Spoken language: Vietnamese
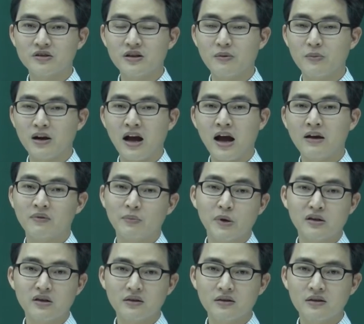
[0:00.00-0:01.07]
chỉ là bậc hai và
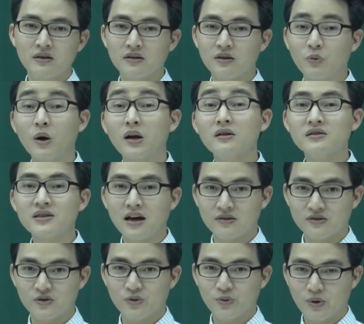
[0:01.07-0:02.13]
bậc nhất thì quá đơn
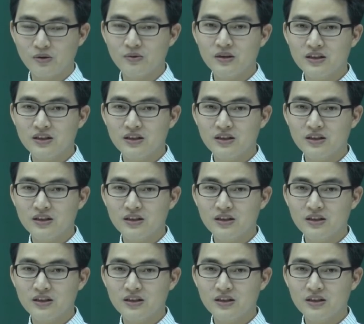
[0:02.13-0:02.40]
giản rồi, đúng không?